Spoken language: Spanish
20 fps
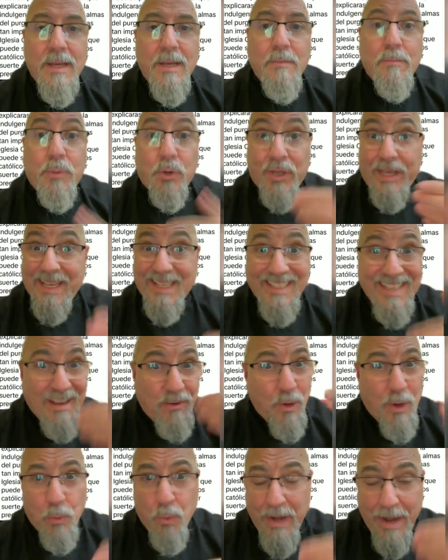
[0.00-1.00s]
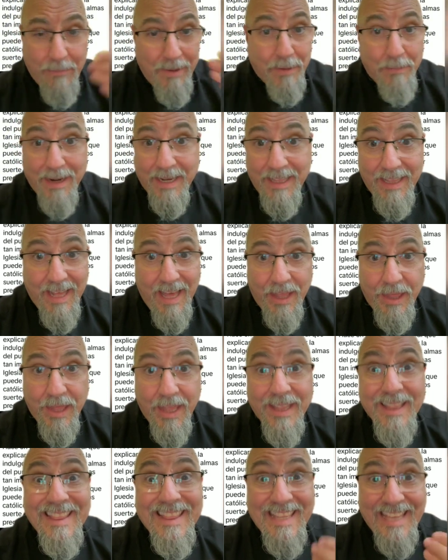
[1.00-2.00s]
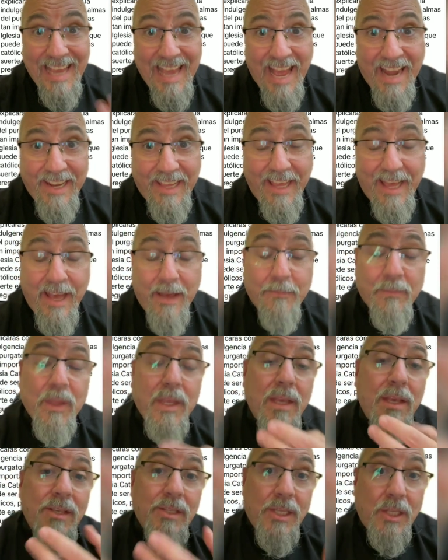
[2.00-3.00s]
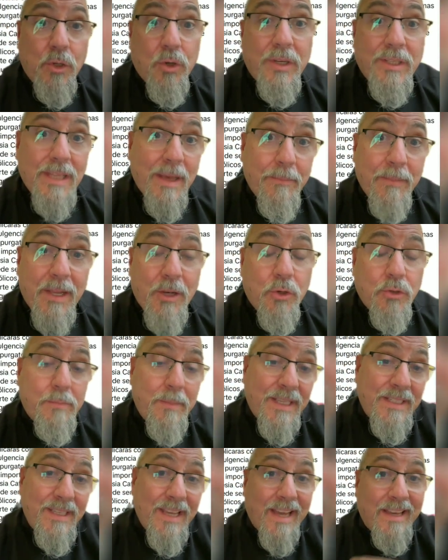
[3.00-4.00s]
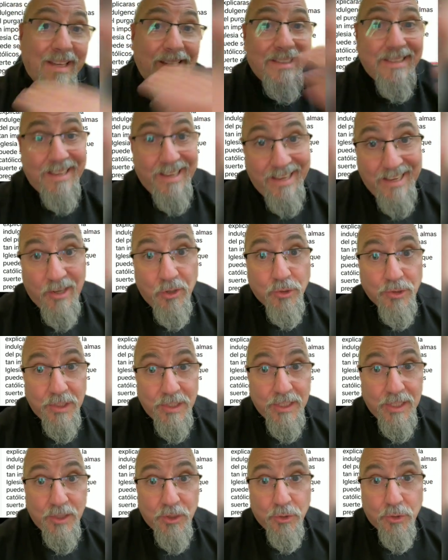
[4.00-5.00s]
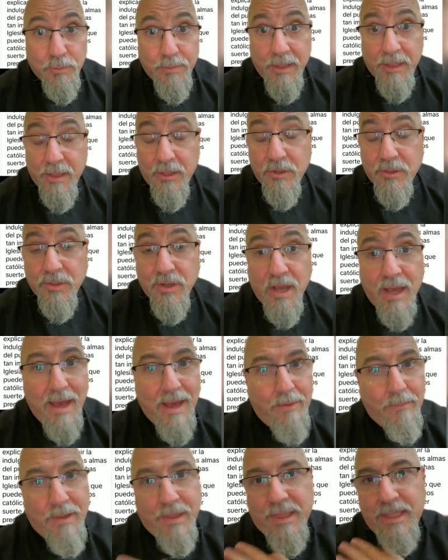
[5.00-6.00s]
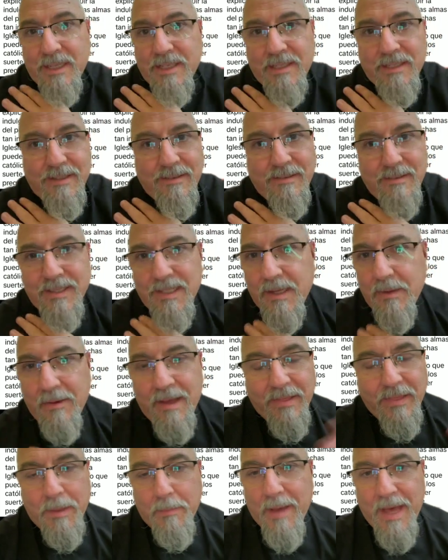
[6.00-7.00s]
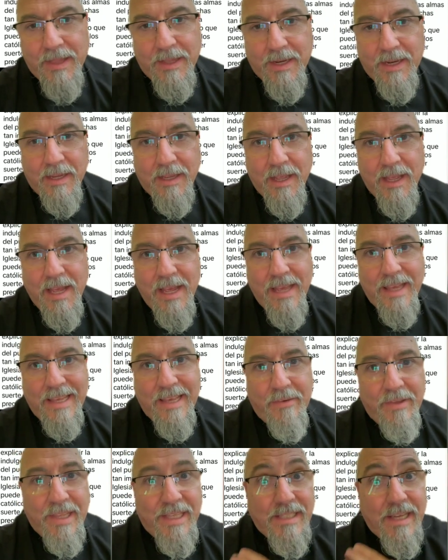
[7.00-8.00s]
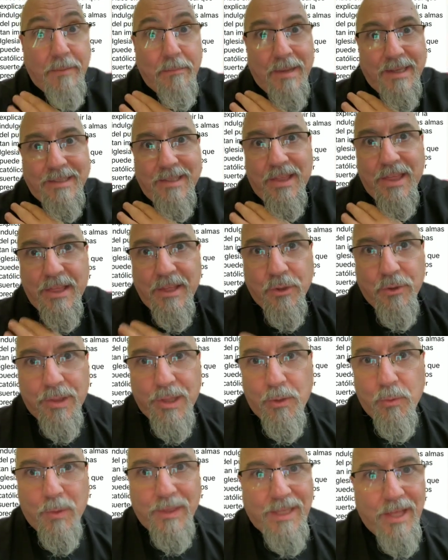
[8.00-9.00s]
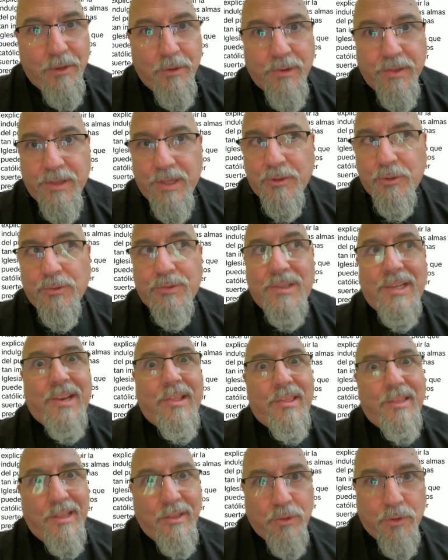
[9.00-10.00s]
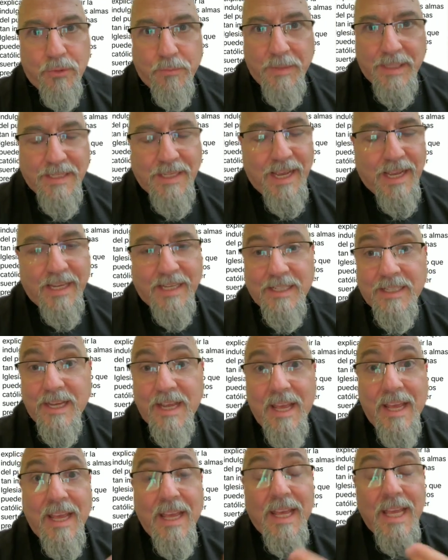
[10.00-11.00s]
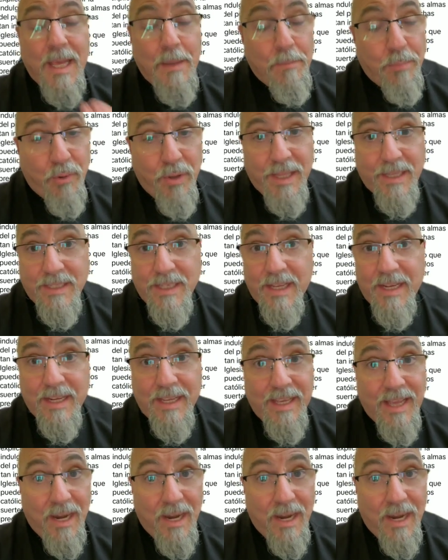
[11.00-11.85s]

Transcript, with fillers: porque es una barbaridad diaria, sino que también los mensajes en los distintos vídeos a veces se dan de madre y a veces hay más de 150, 200, 300 mensajes y puede ser que